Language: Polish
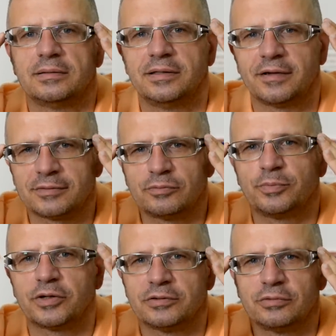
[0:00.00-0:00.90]
ja tu
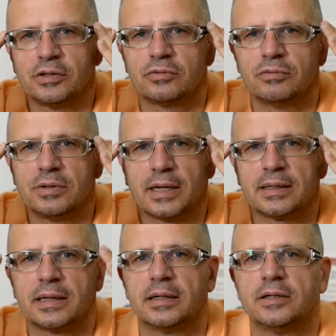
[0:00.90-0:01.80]
pokazuję
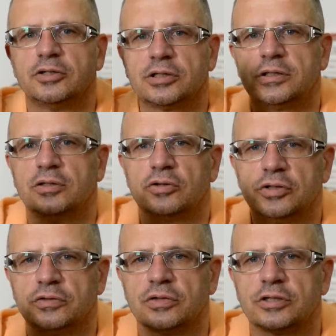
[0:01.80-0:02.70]
okulary, ale że Ty
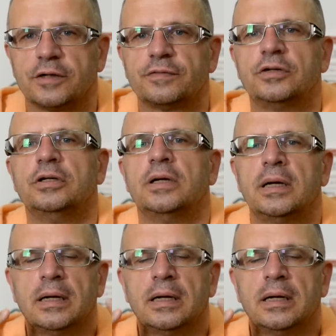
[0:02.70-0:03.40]
nosisz soczewki.